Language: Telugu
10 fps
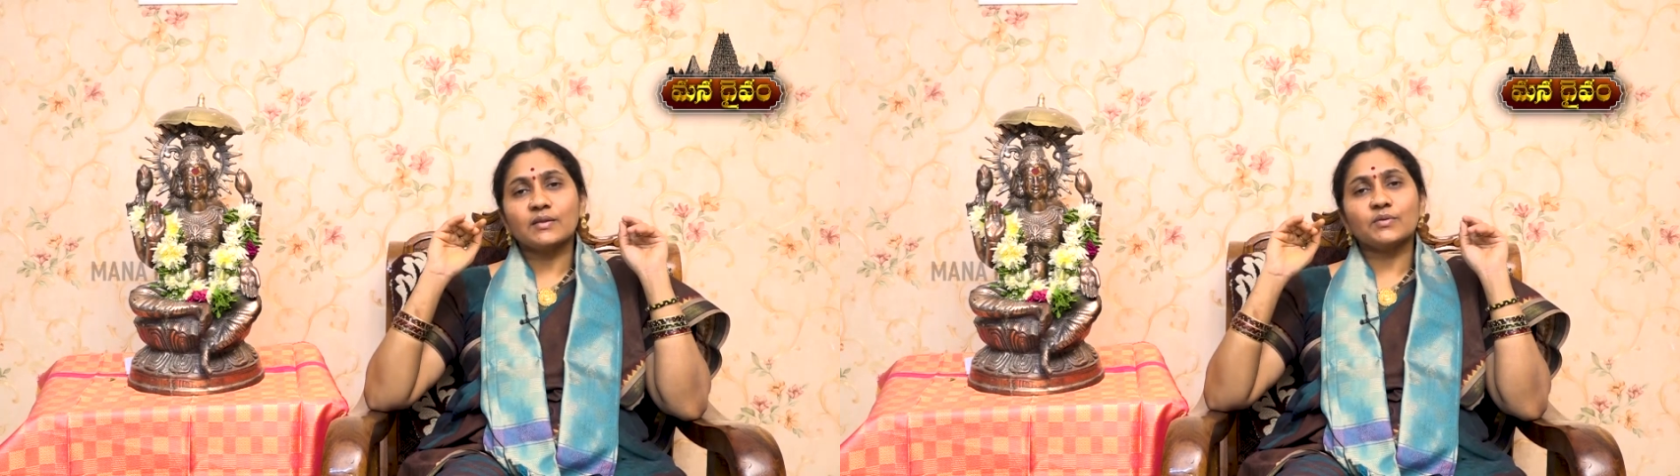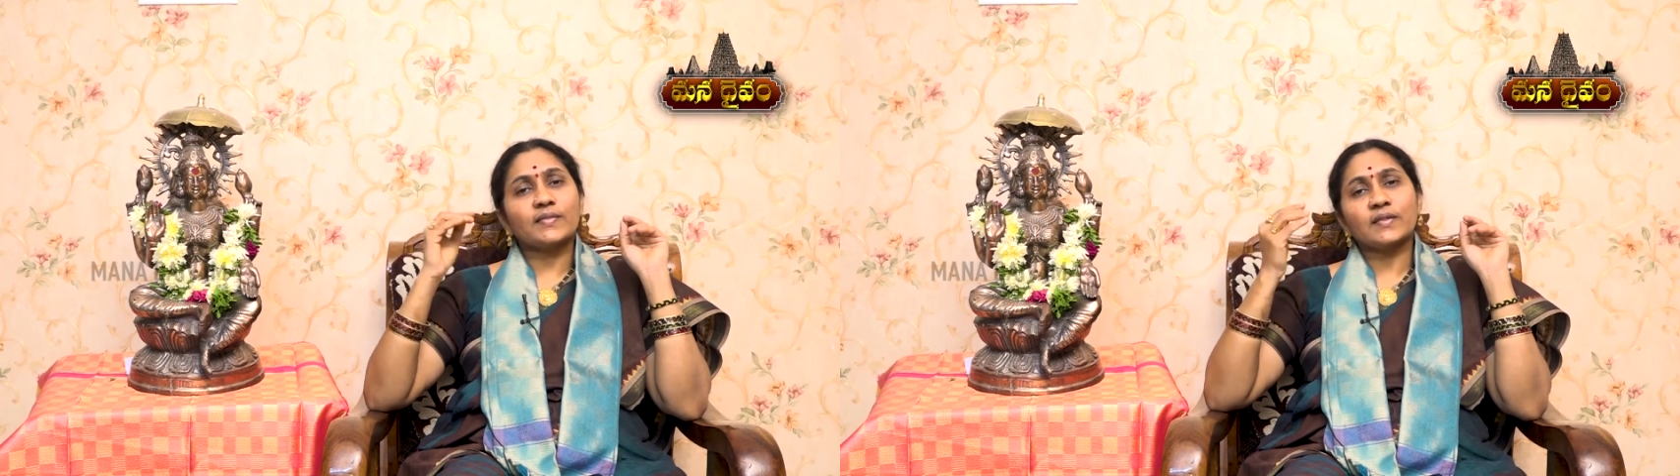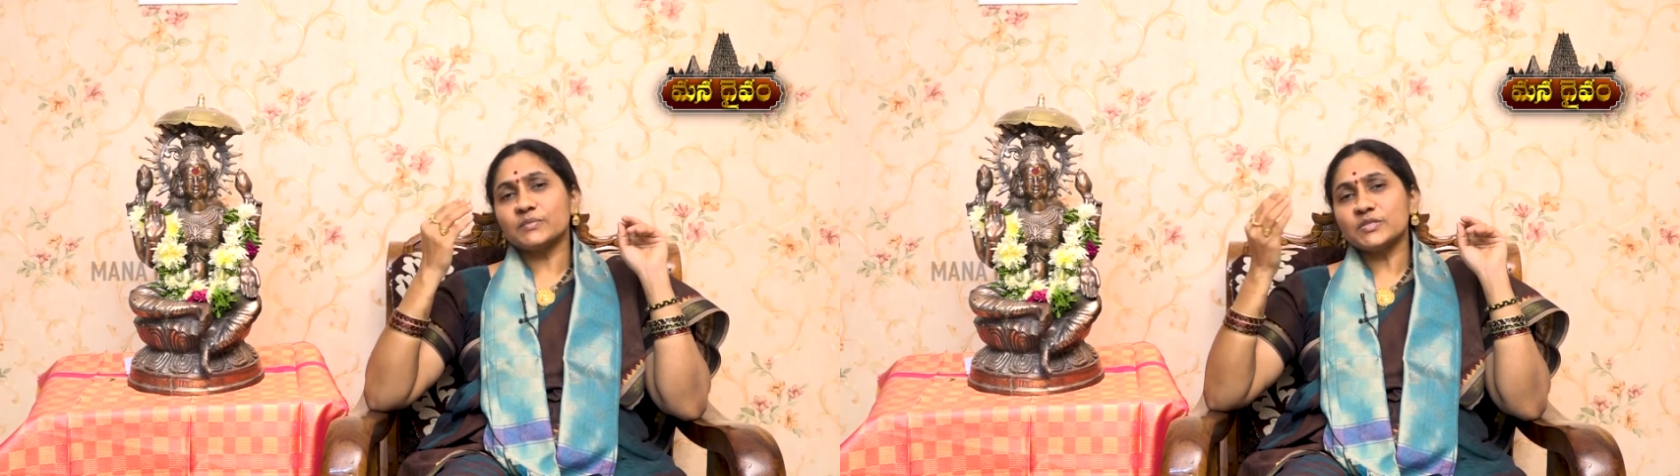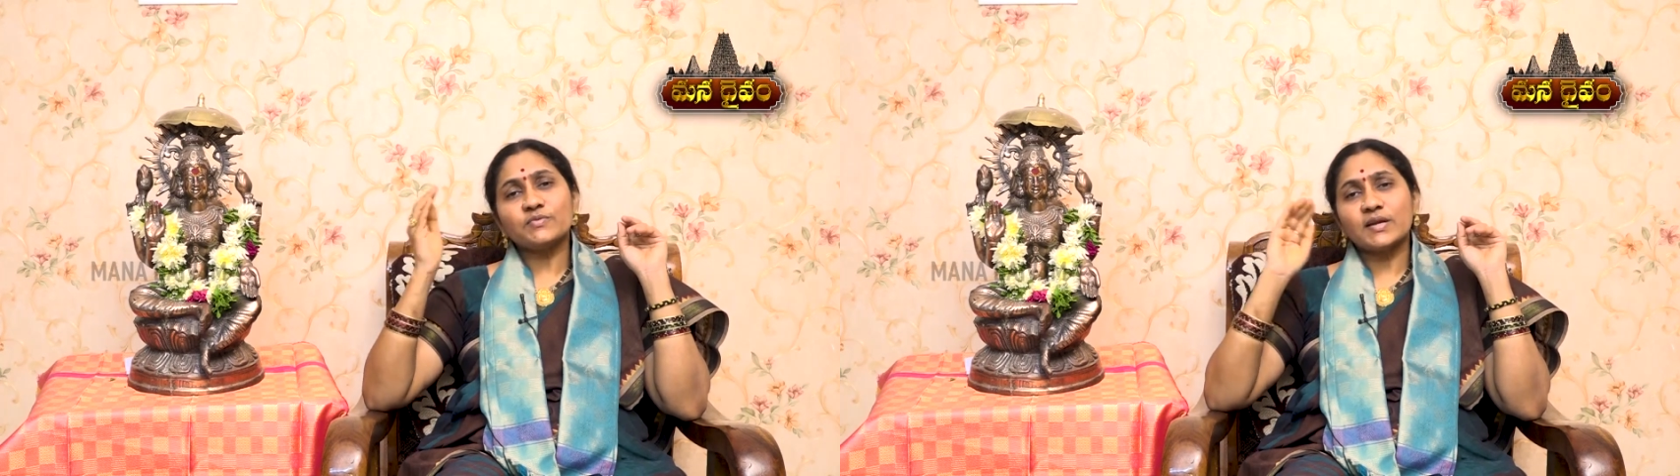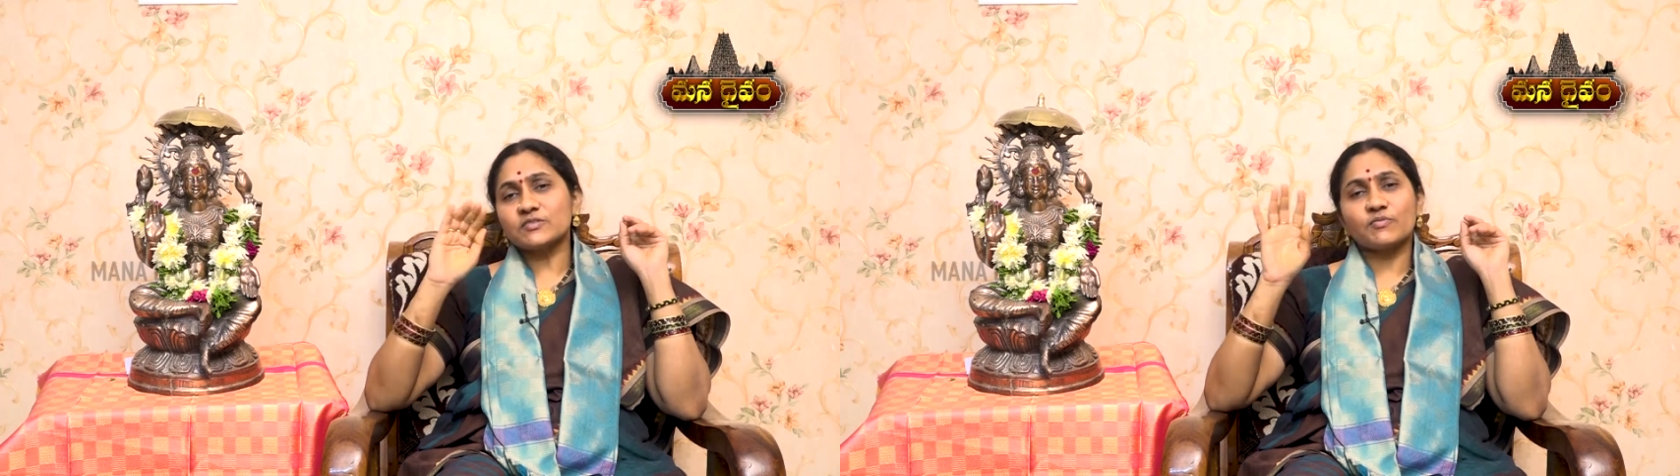కాదు అంతకుమించి
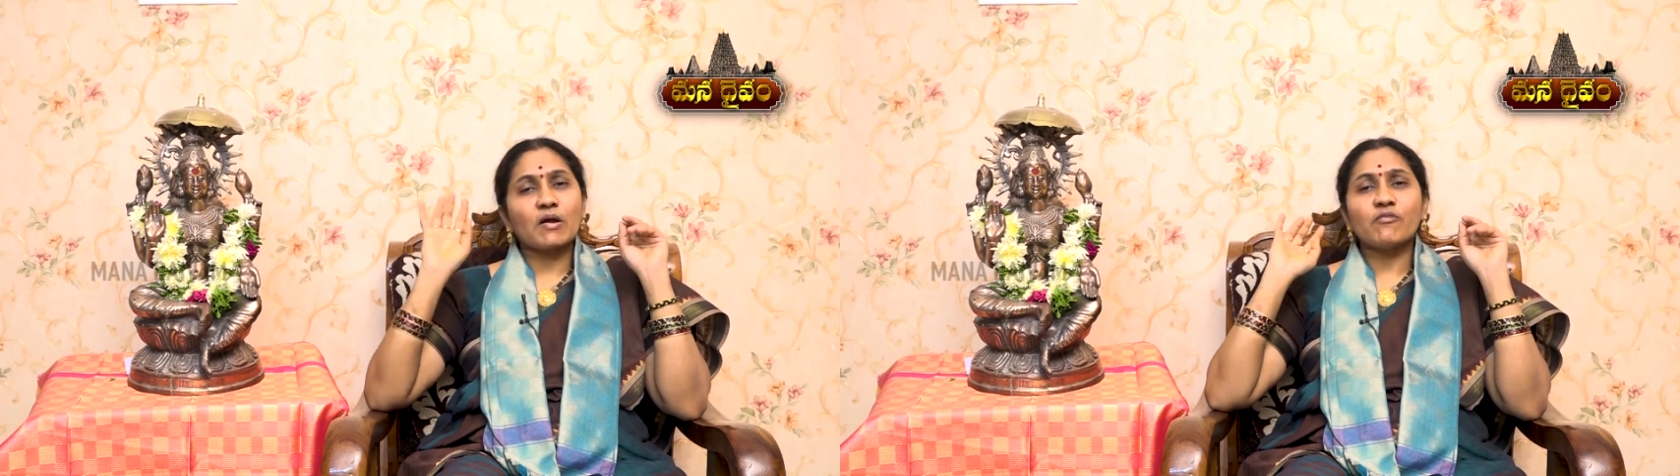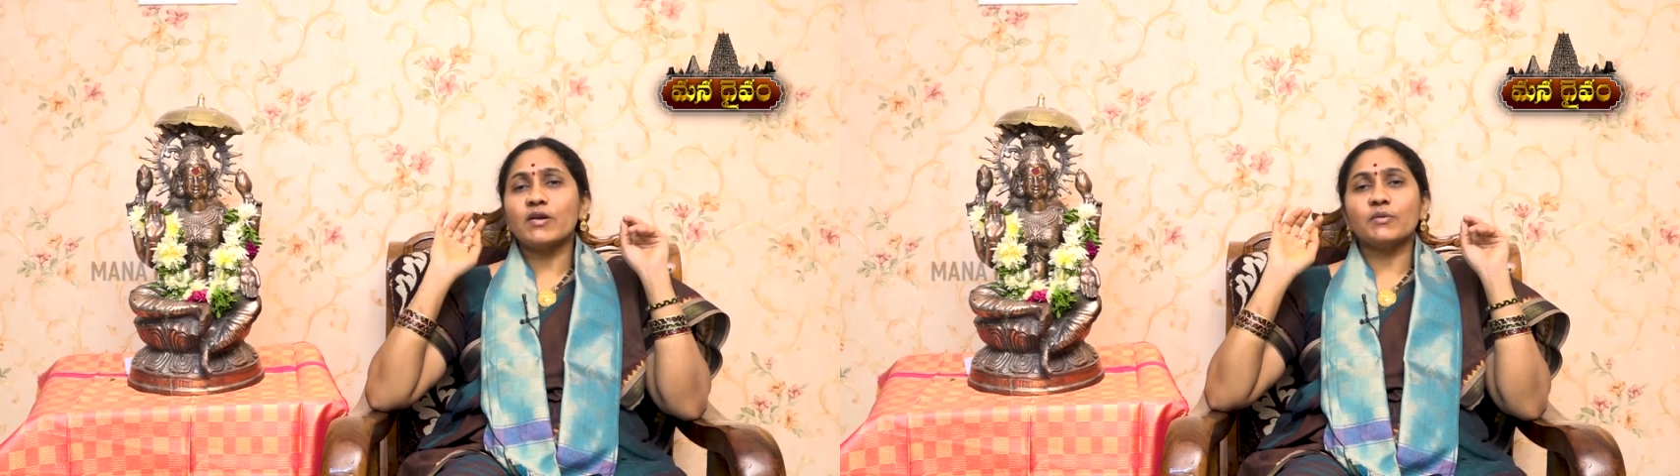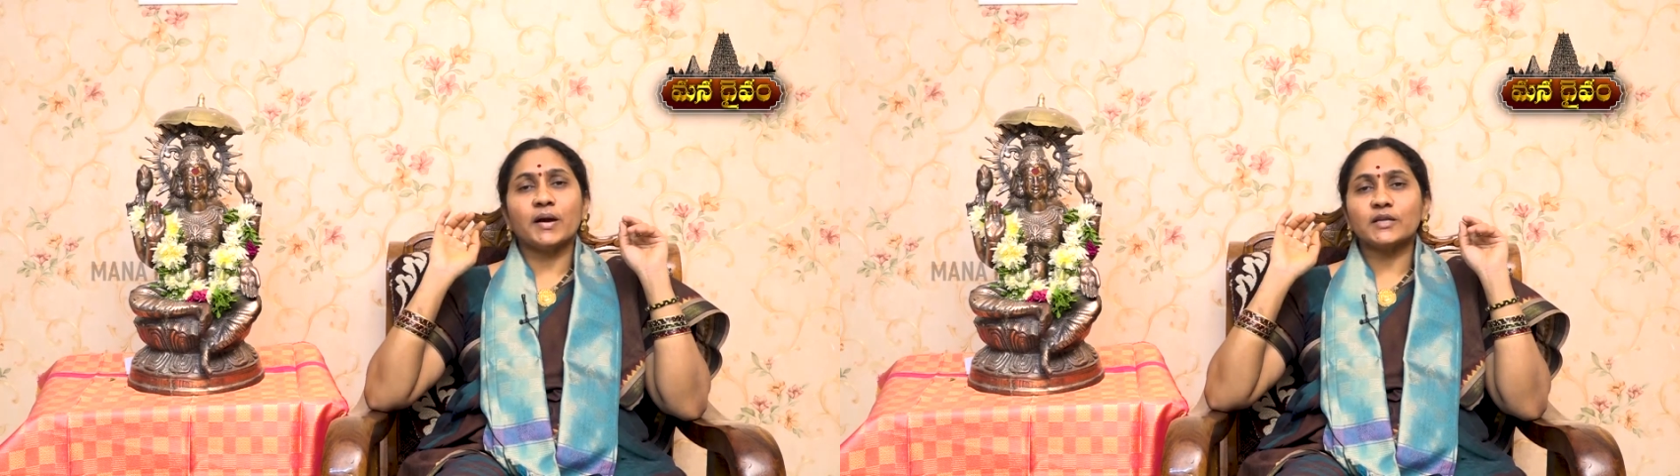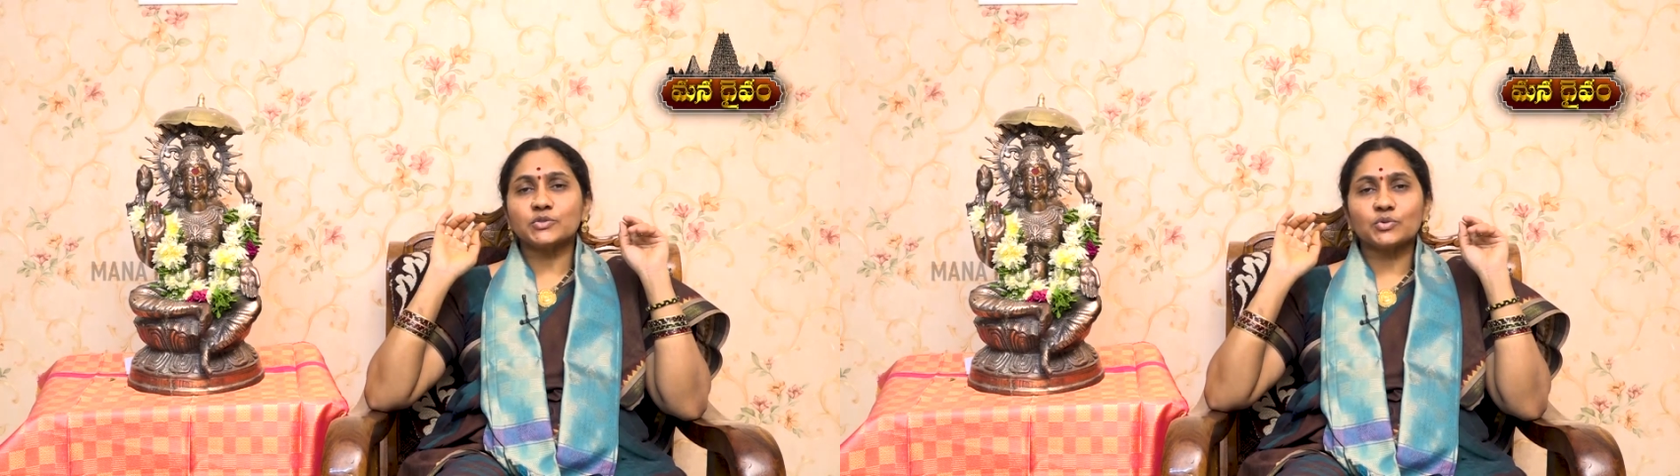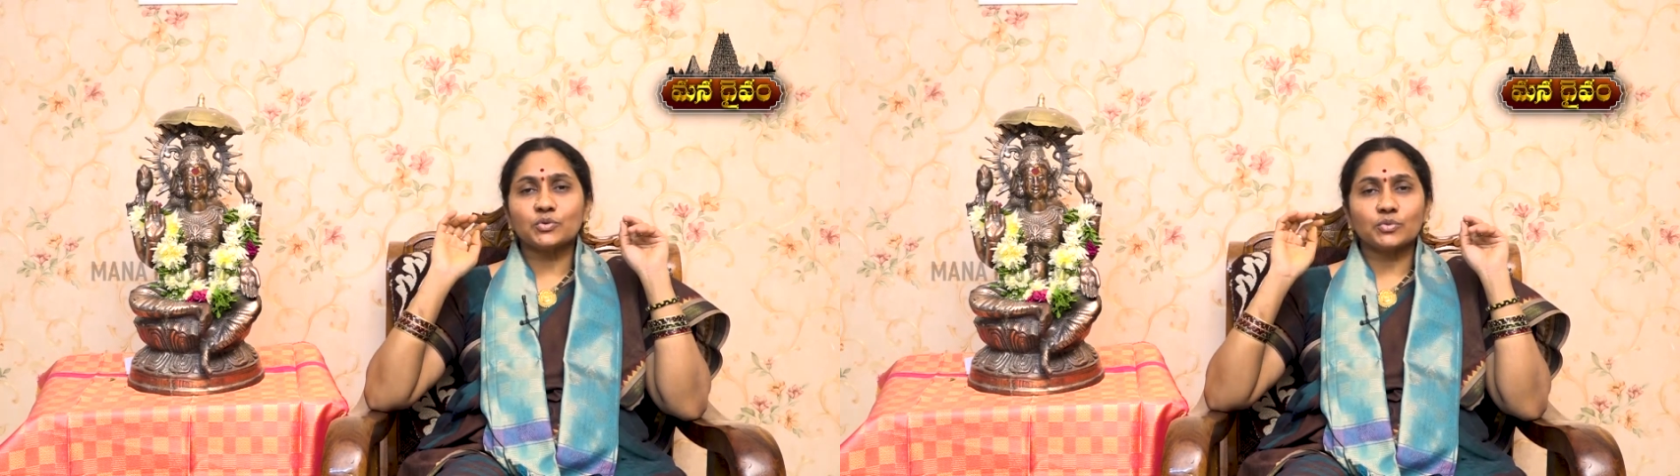వాళ్ళ స్వభావం వాళ్ళు
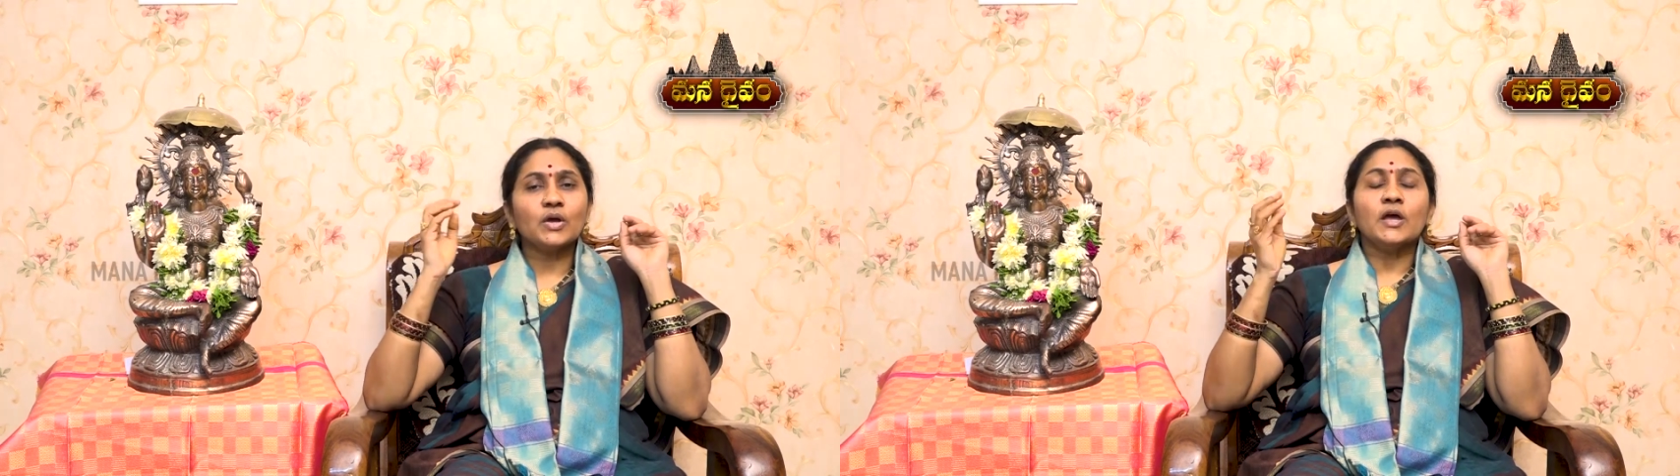మార్చుకోరు